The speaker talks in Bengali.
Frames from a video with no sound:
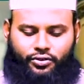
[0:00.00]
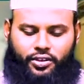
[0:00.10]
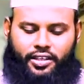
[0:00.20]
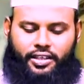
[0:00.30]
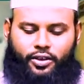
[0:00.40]

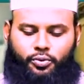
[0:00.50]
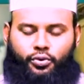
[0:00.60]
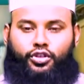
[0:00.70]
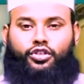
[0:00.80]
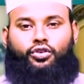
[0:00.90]
যদি কেউ
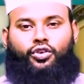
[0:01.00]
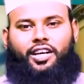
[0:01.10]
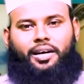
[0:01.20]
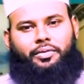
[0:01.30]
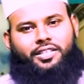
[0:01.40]
প্রশ্ন
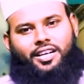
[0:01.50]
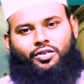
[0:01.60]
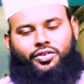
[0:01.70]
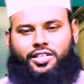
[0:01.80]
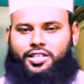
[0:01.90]
করে আমরা
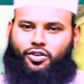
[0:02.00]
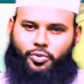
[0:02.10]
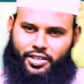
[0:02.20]
জানানোর চেষ্টা করবো